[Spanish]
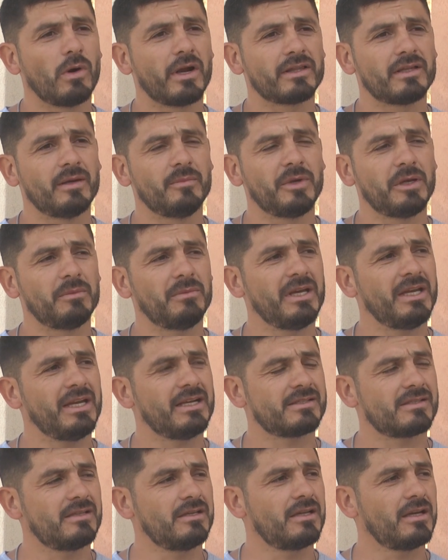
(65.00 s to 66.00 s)
cuarta, en
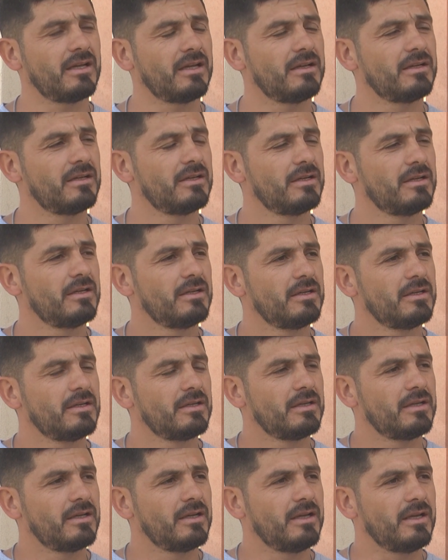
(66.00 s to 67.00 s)
primera, así que
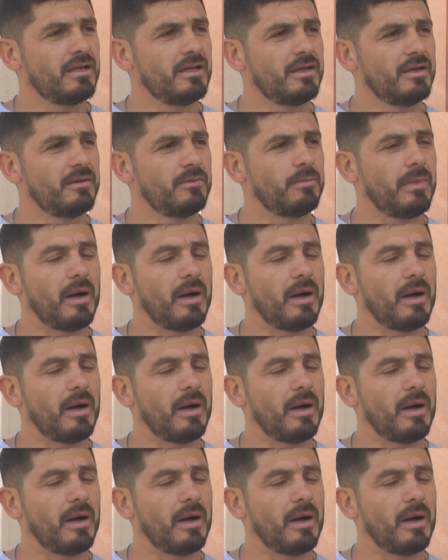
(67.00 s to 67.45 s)
eh,